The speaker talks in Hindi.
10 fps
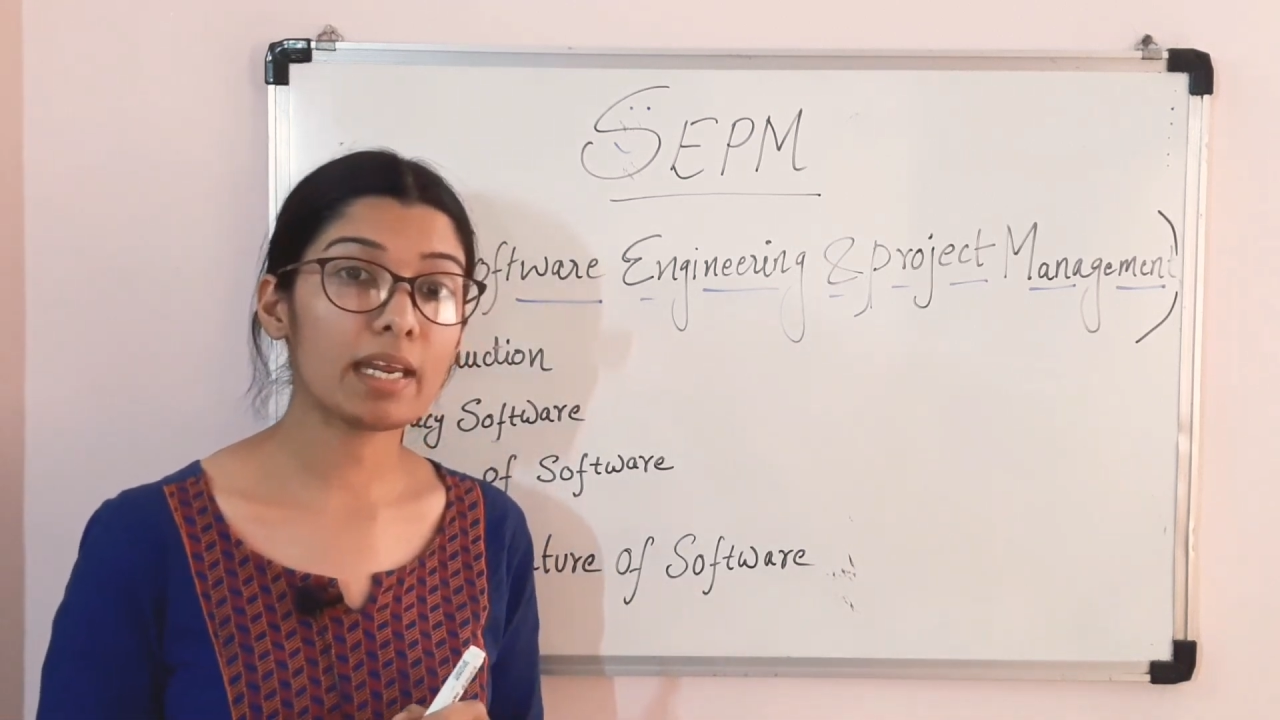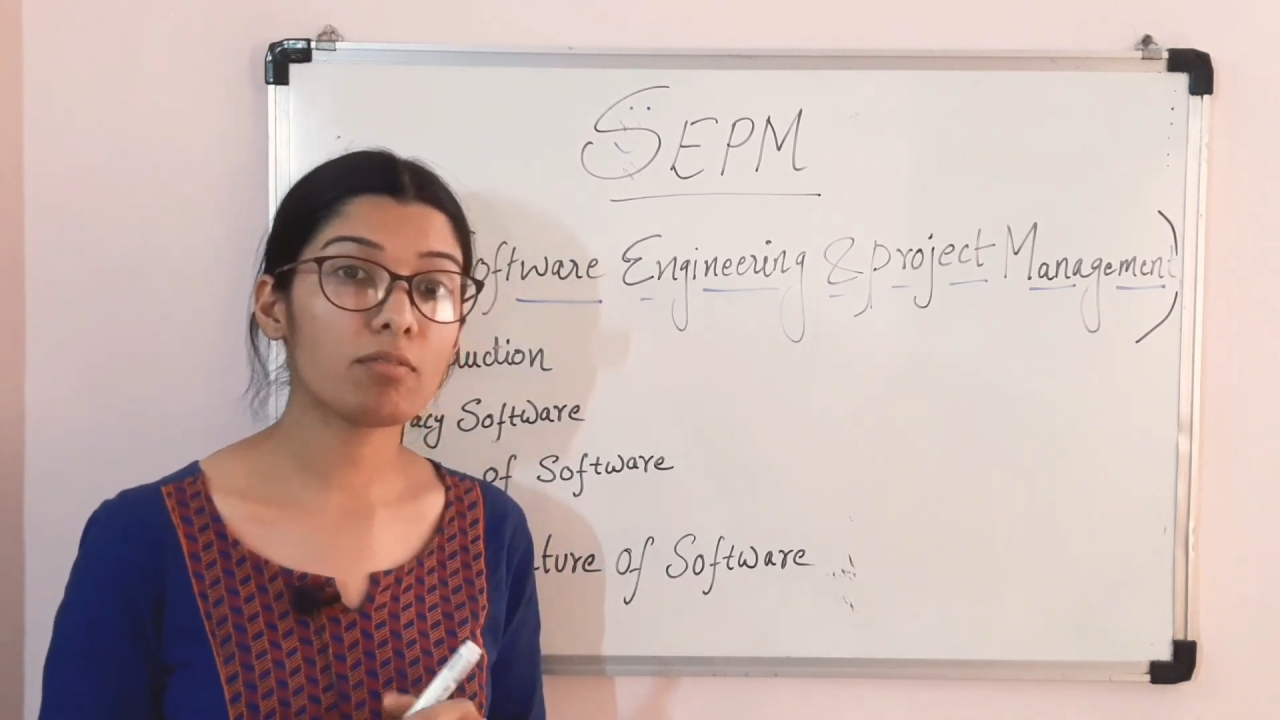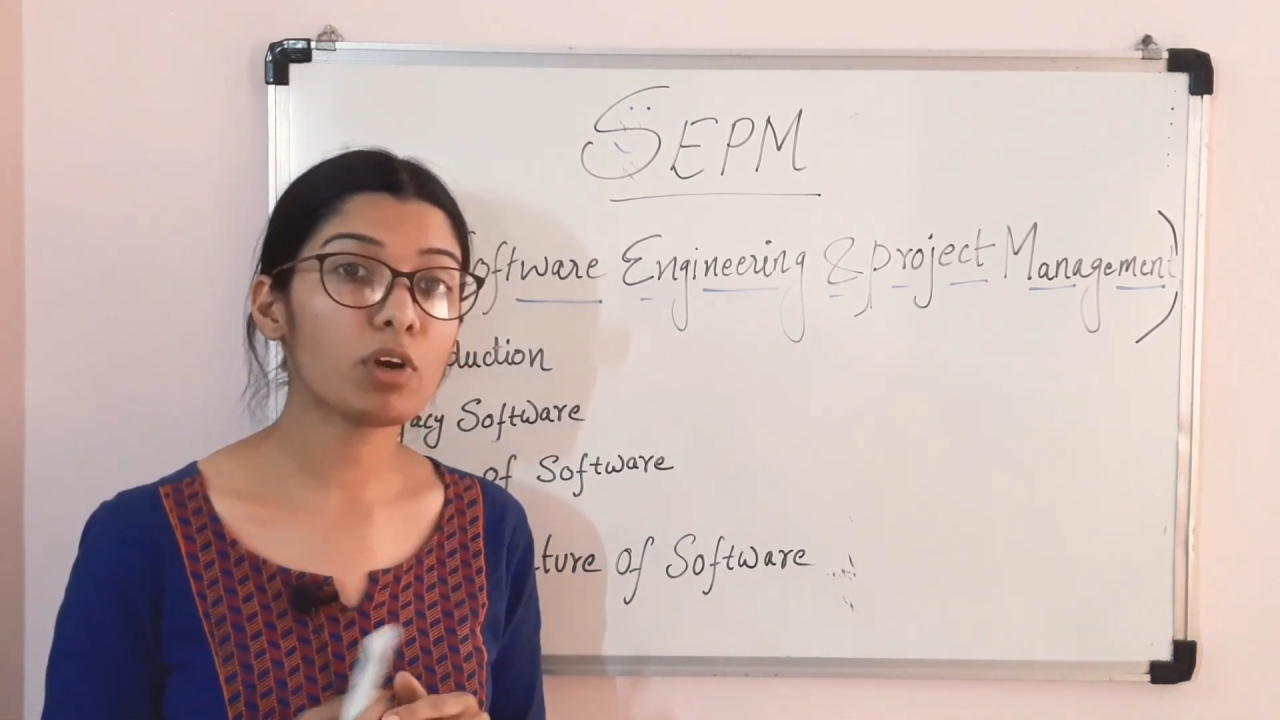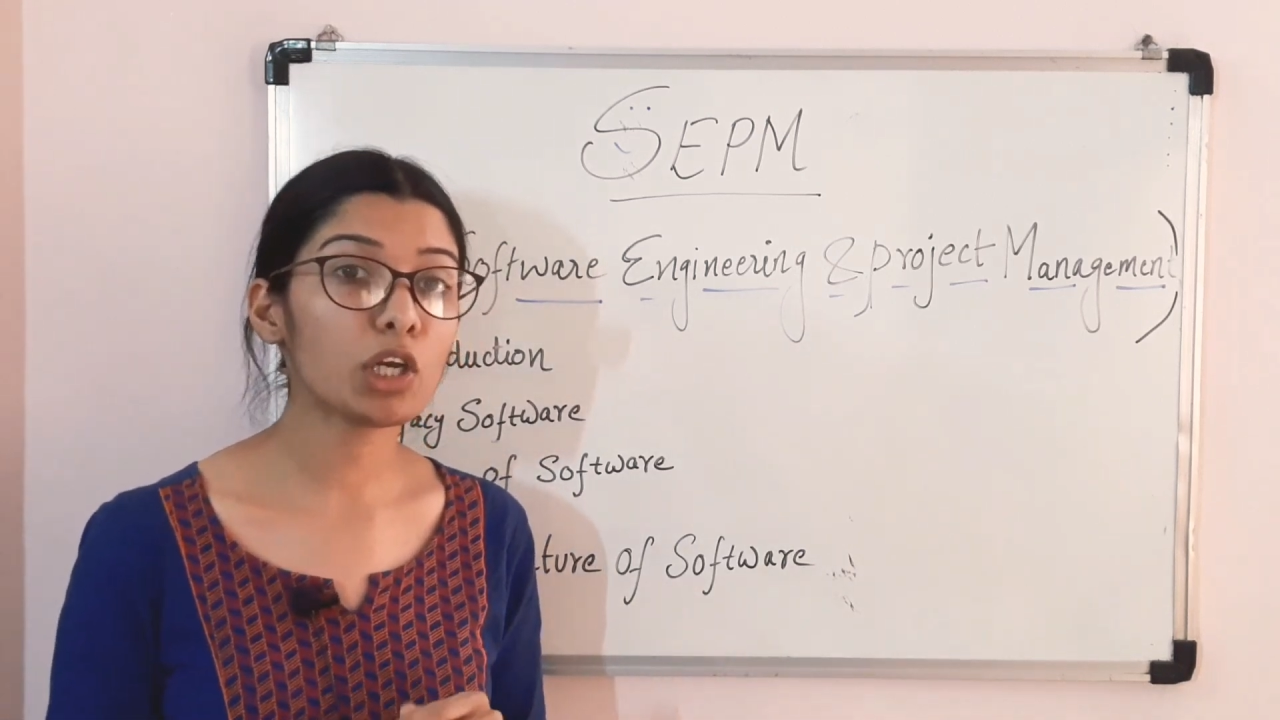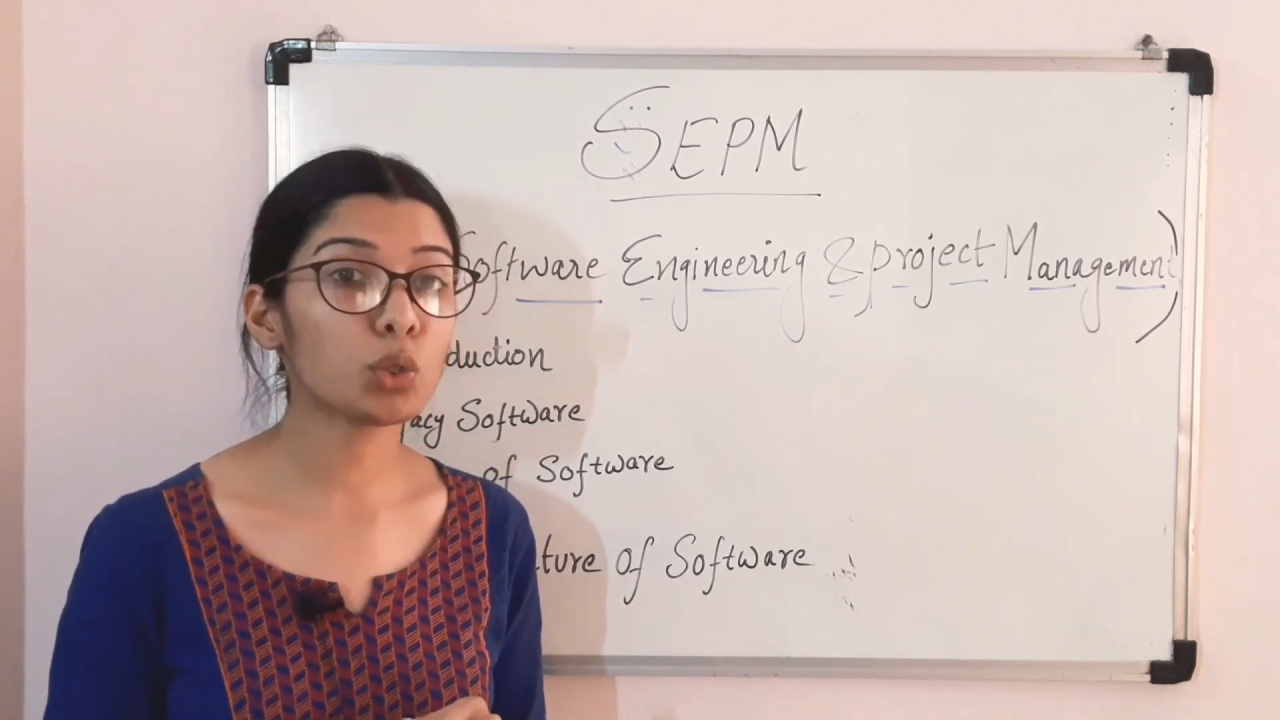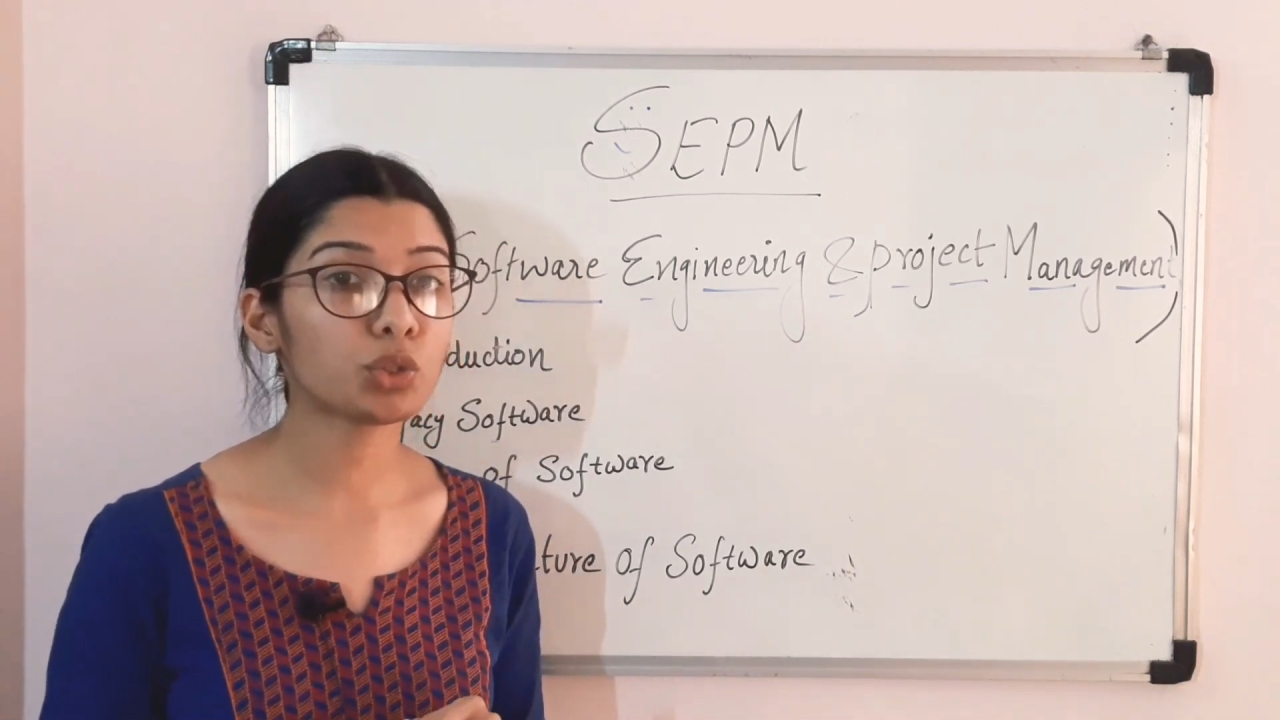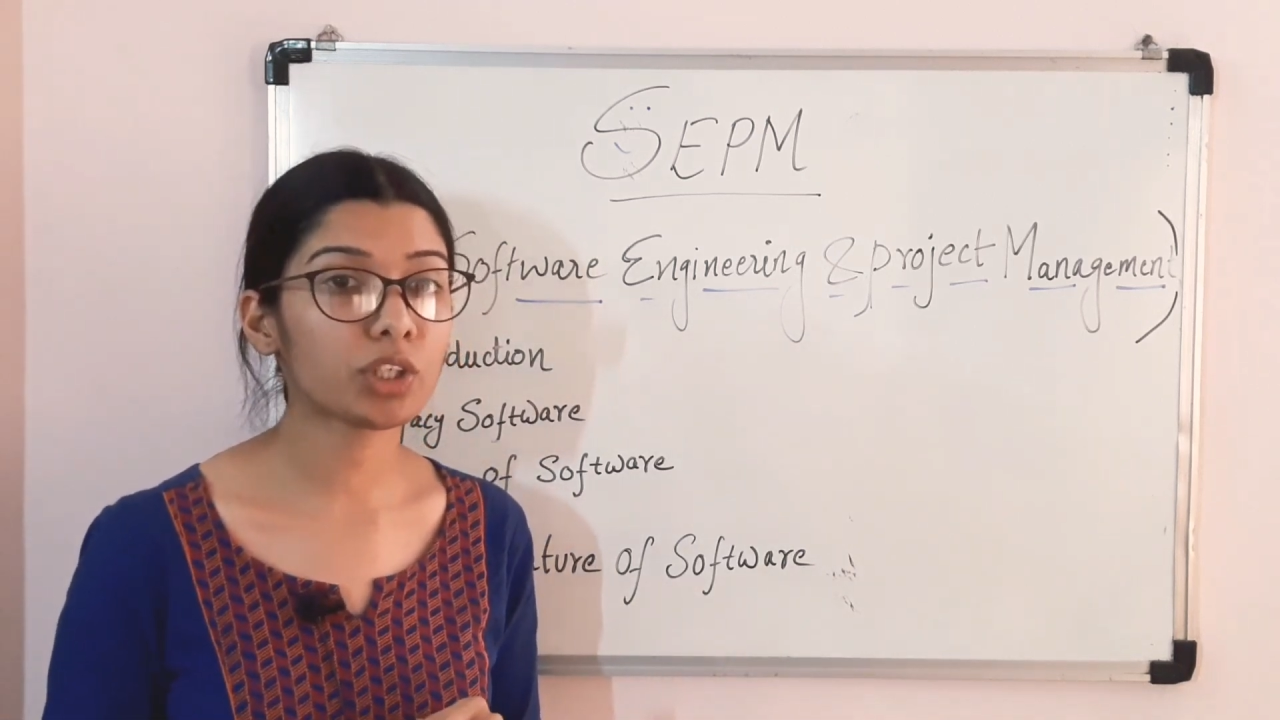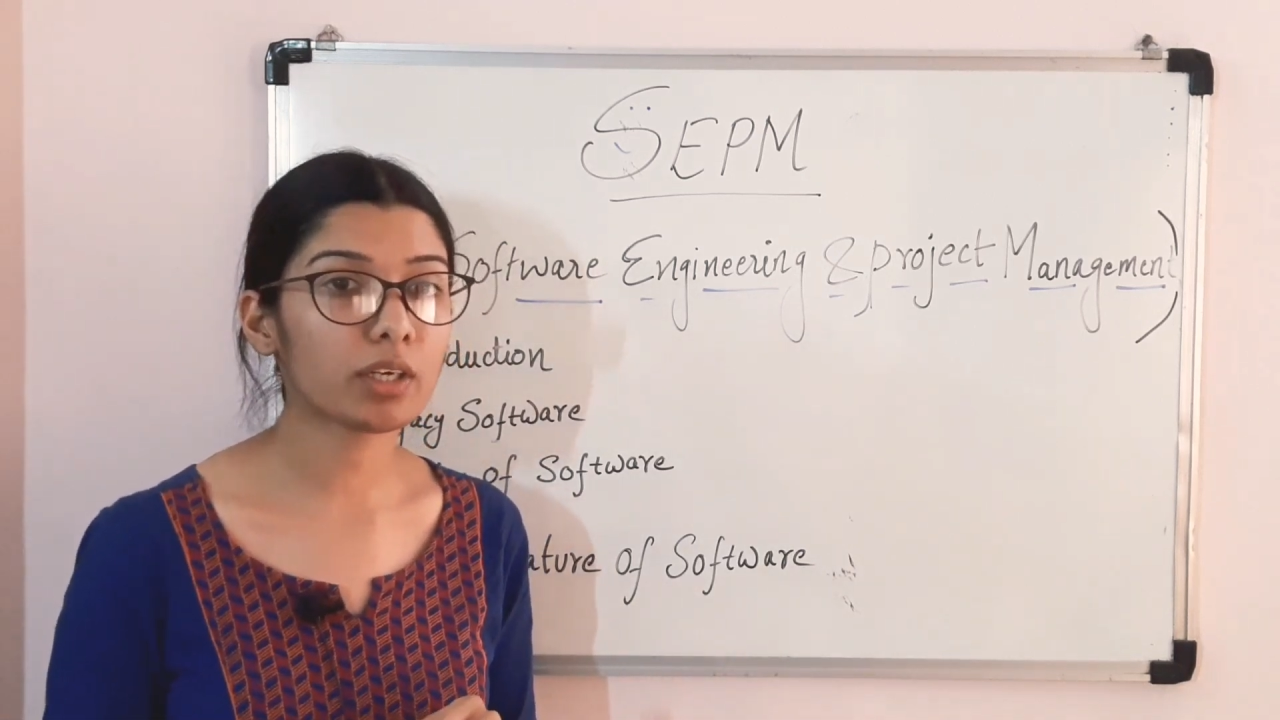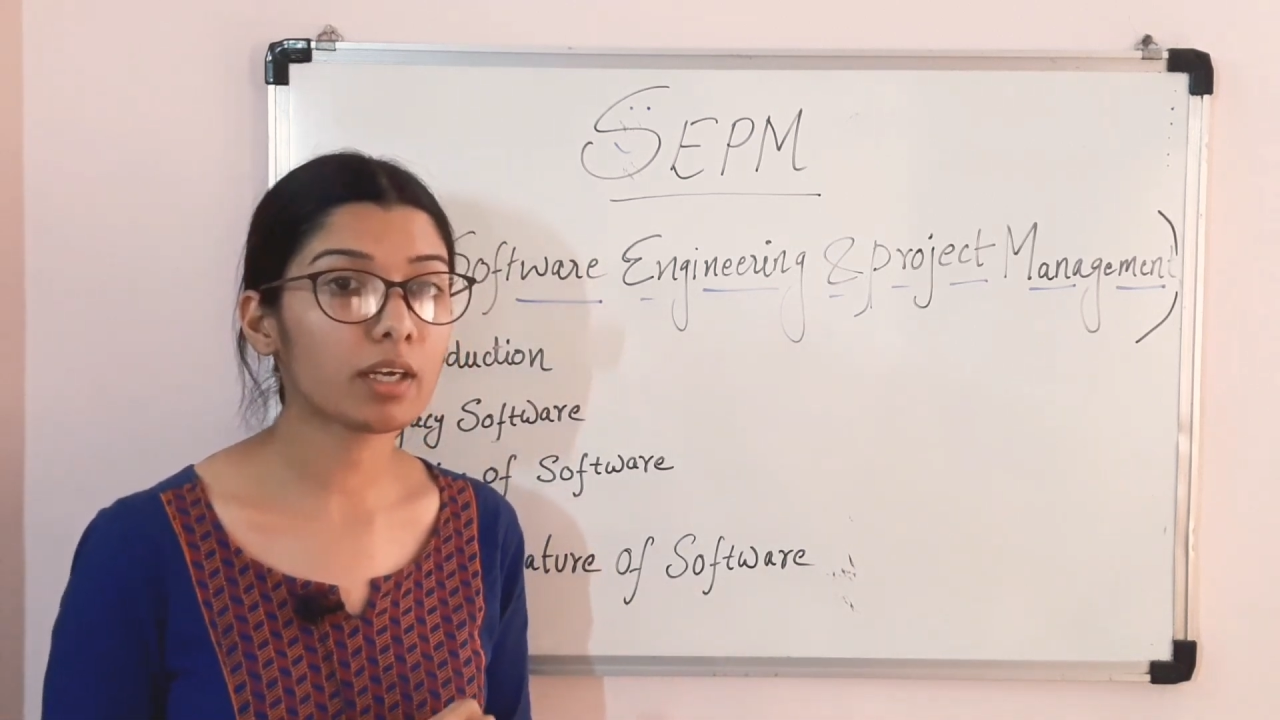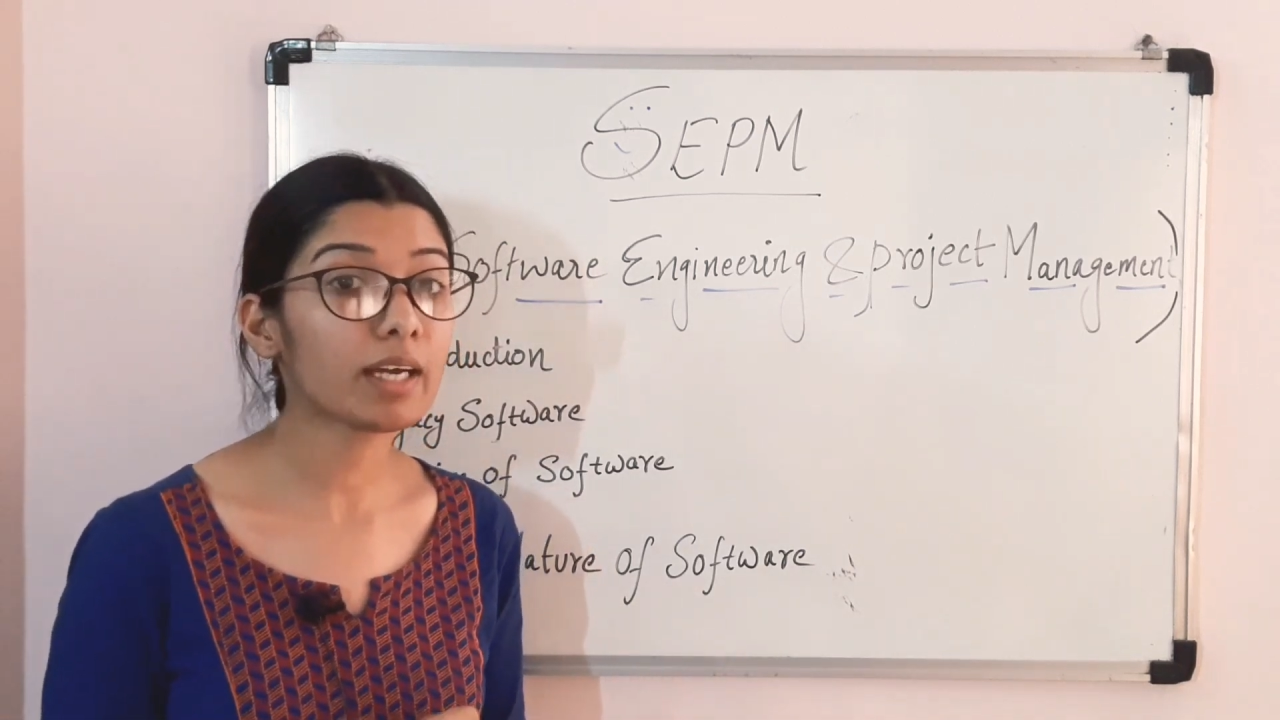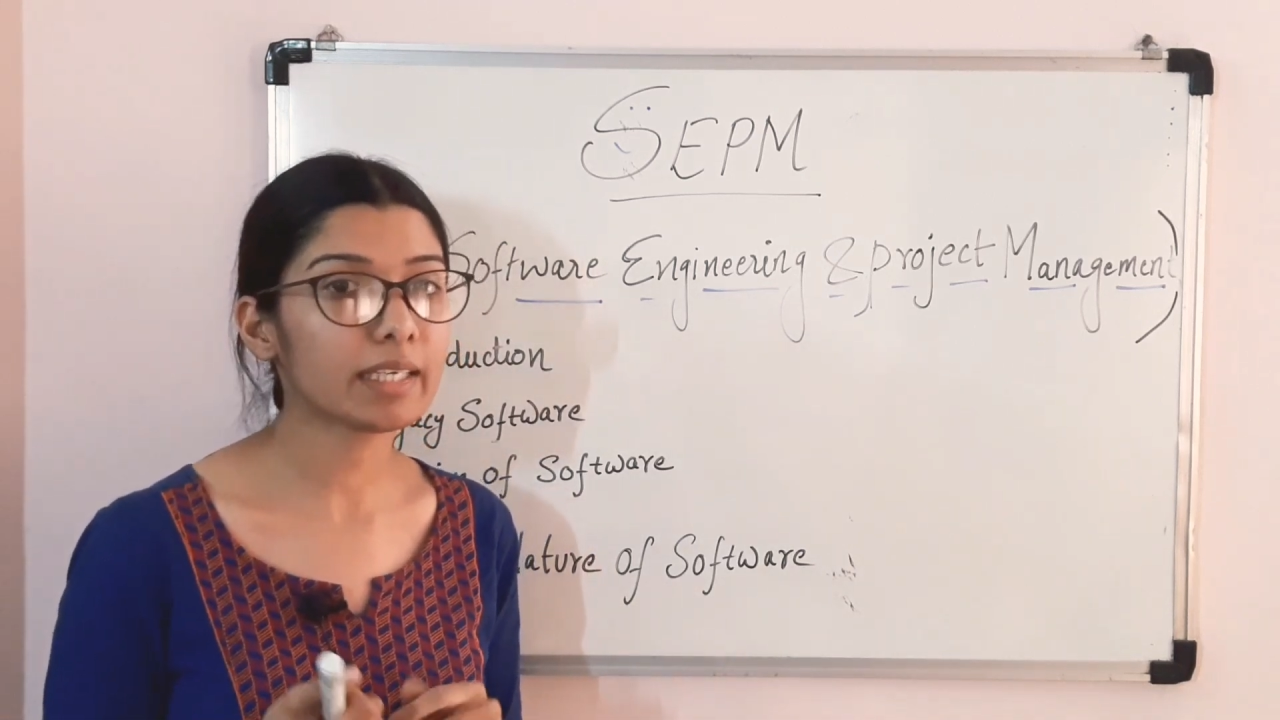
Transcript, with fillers: इवोल्यूशन का